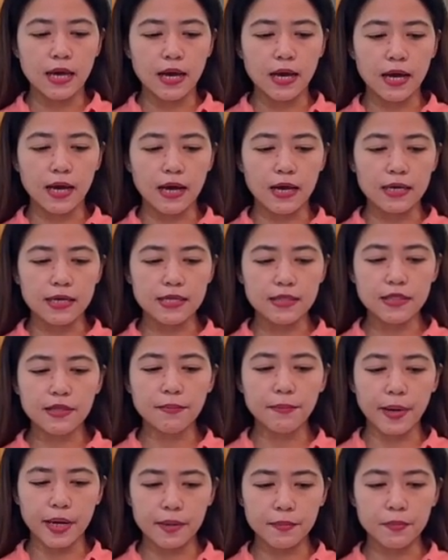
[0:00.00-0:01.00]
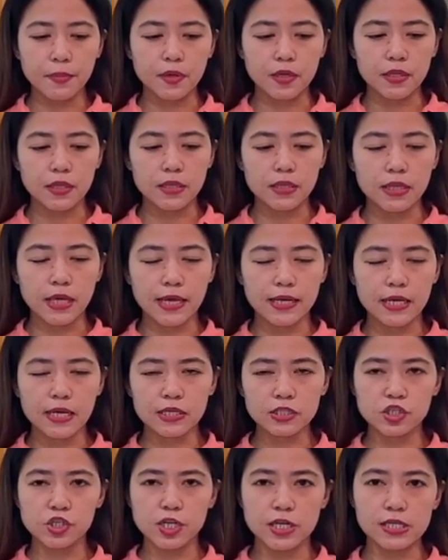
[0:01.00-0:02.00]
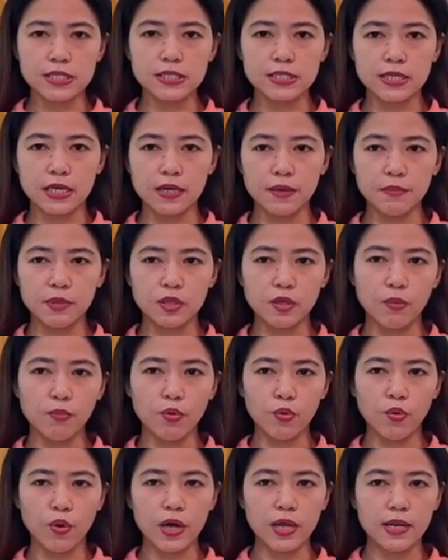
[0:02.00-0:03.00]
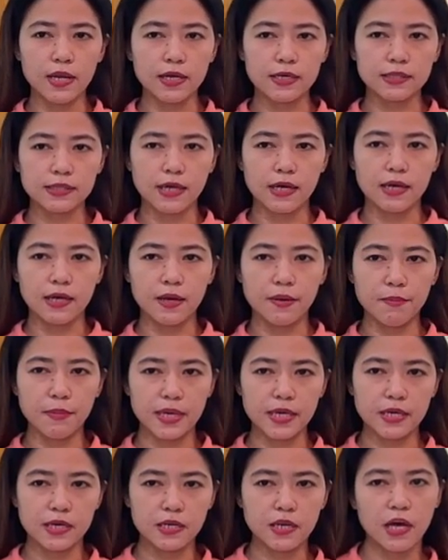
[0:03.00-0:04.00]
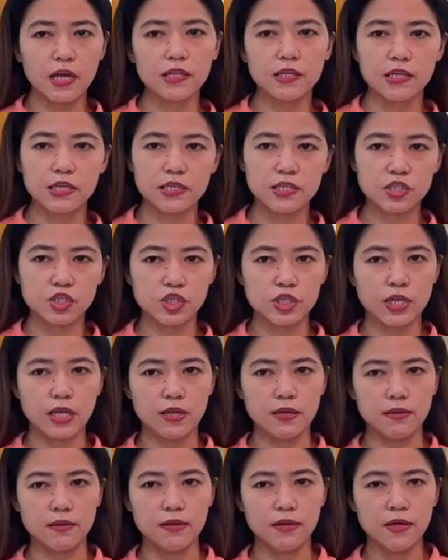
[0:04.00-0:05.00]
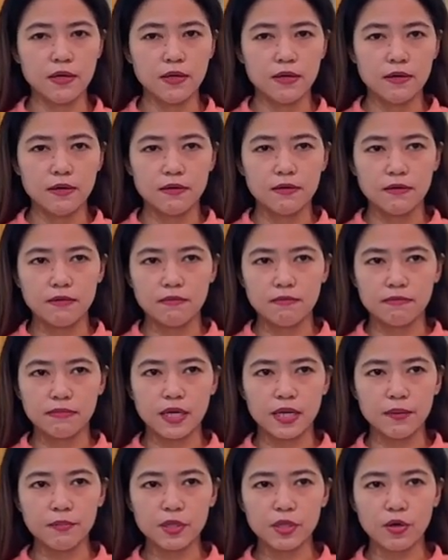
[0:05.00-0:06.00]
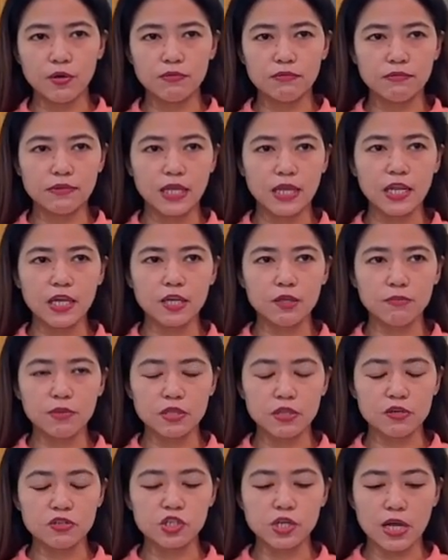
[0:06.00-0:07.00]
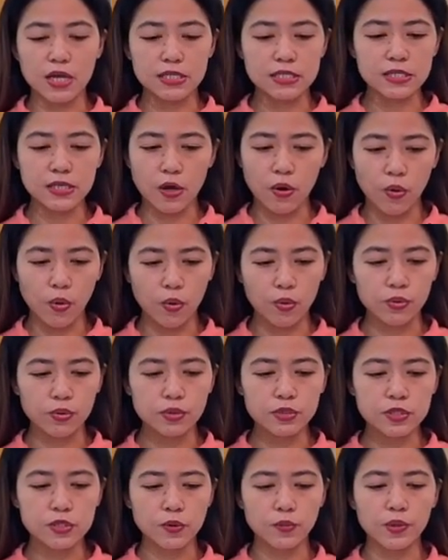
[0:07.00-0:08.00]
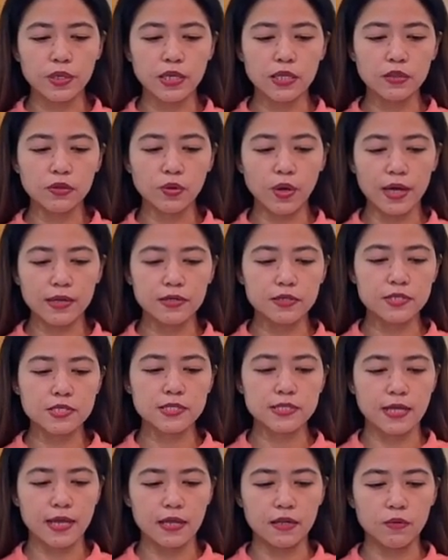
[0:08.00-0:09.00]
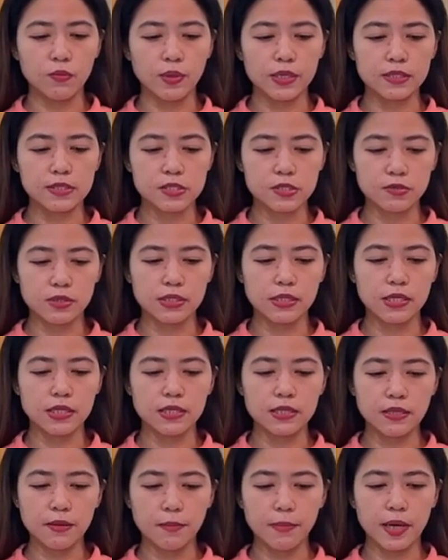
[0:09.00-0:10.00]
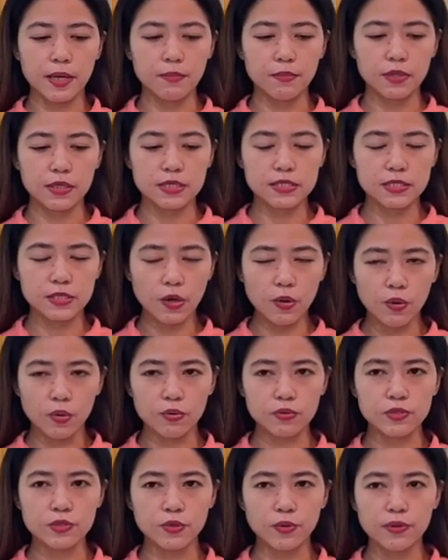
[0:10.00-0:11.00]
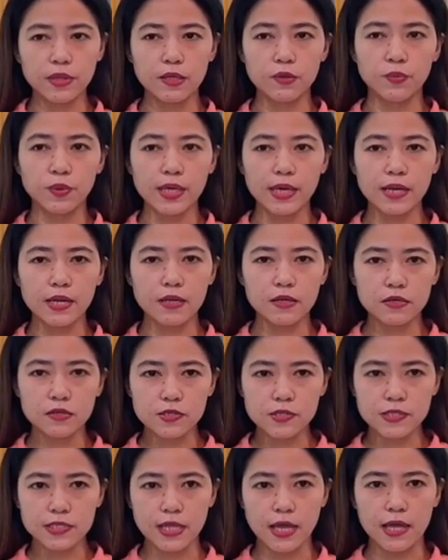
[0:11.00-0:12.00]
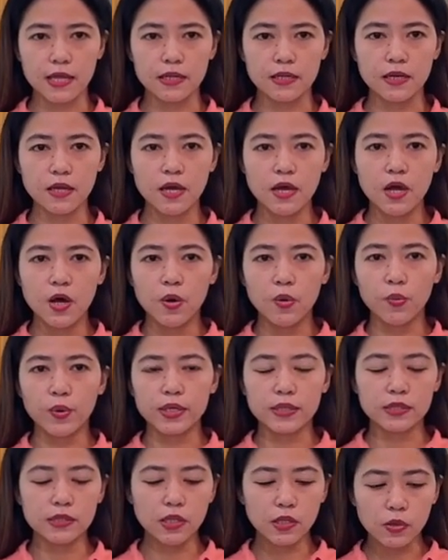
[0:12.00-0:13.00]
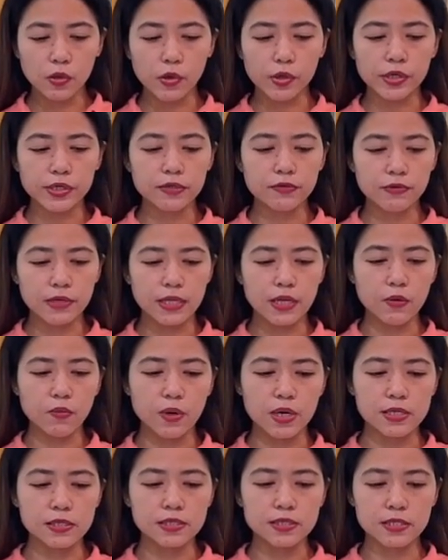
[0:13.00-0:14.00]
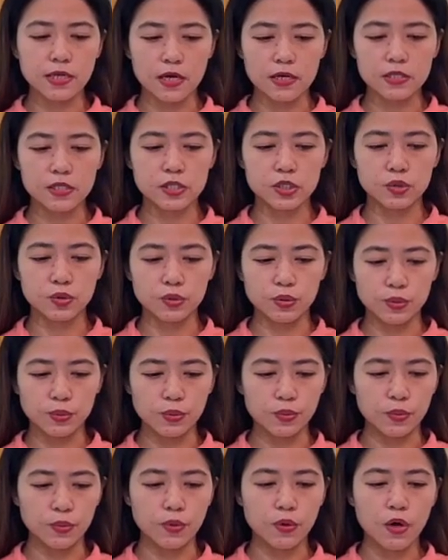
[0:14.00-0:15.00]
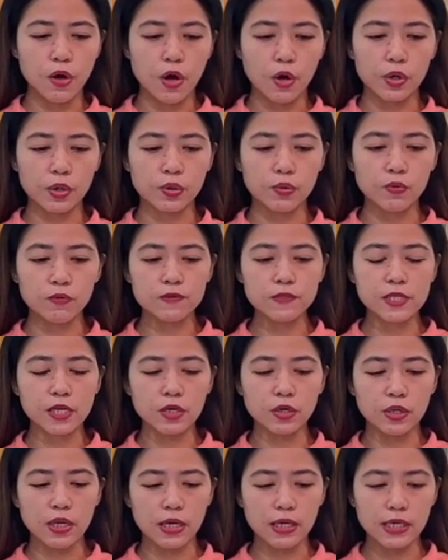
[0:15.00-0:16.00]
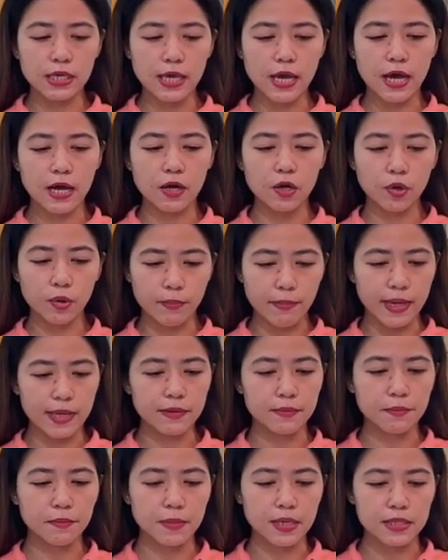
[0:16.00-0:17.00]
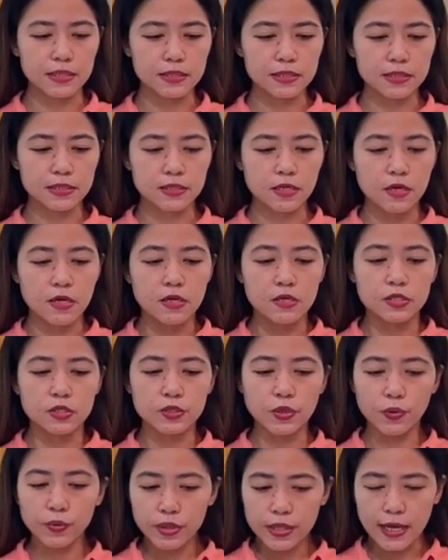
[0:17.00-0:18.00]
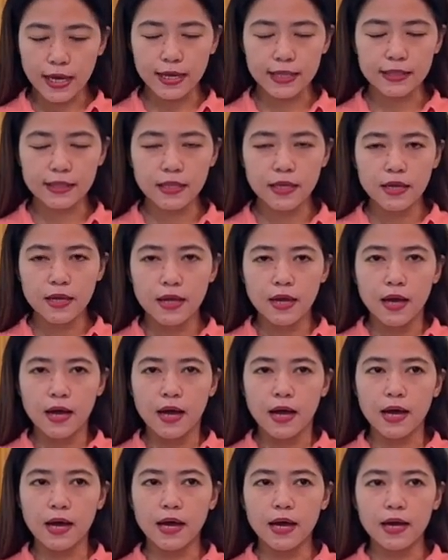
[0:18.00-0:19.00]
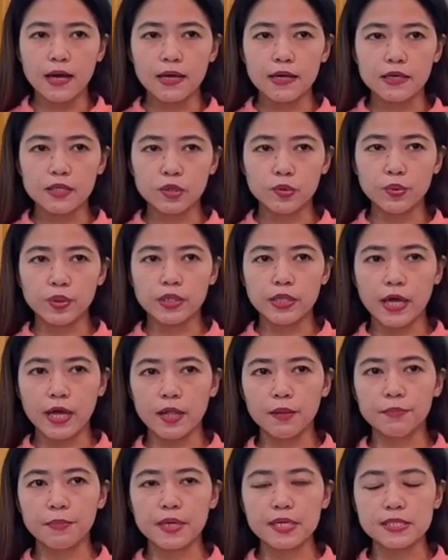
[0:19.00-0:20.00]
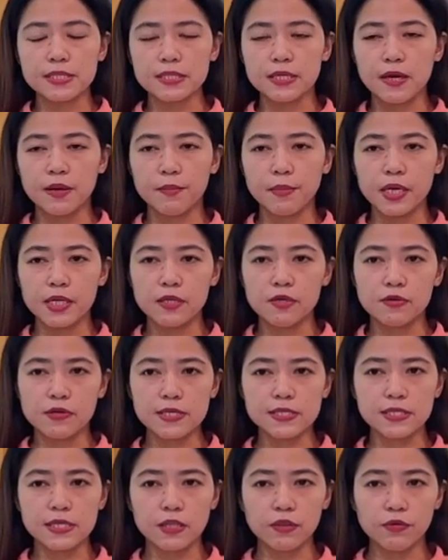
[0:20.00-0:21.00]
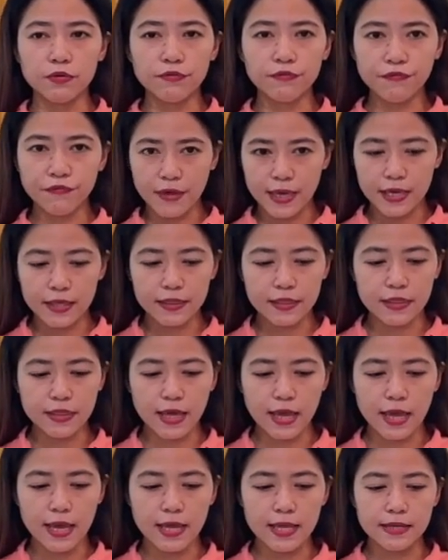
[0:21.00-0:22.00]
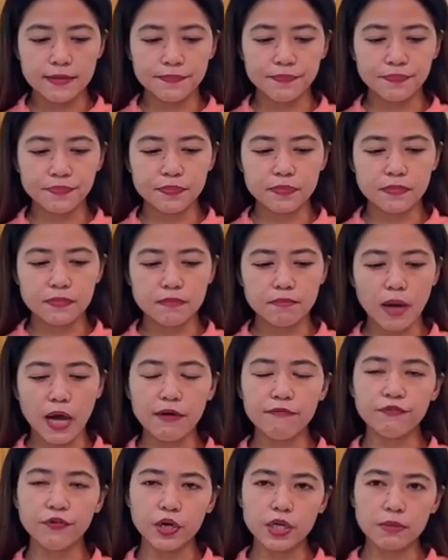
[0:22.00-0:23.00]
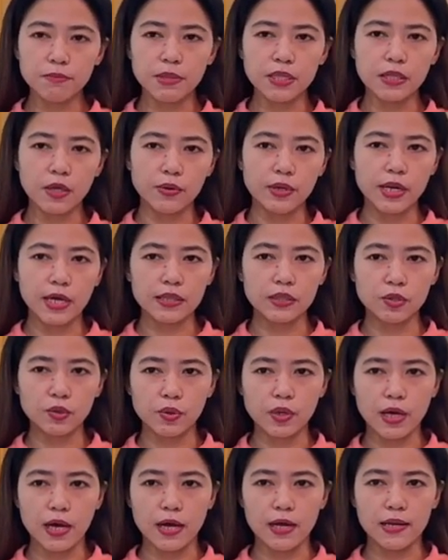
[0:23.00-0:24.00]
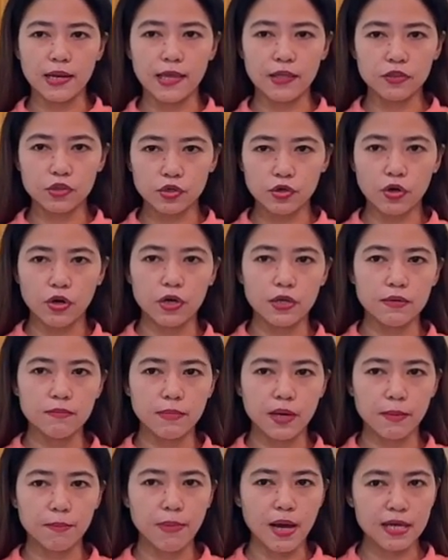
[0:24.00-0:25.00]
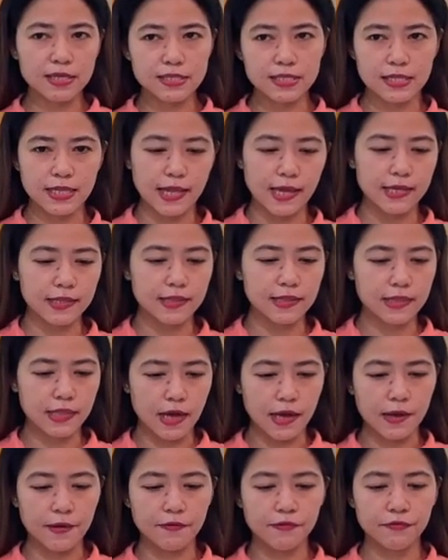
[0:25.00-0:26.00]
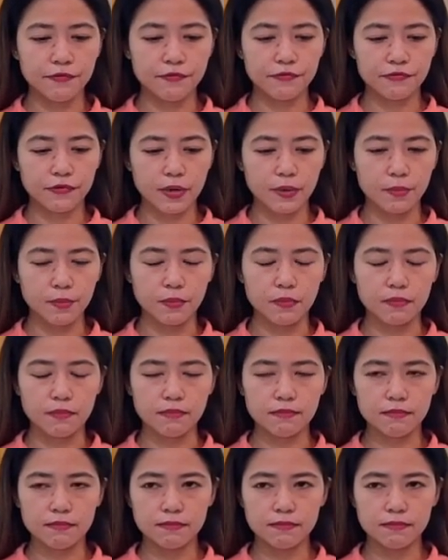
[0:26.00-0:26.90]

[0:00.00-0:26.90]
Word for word: uh, in the Bible and not just kanabitong mukha lang tag gamay nga knowledge, then kanabitong dili gid bitaw siya as a whole. So we need to understand what is written in the Bible as a whole so that we can understand what the Lord really wants us to do or kung unsa ginang iyahang commandments so that uh, it will help us nga ma-increase atong faith and ma-avoid bitaw nato nga later on mag-backslide ta from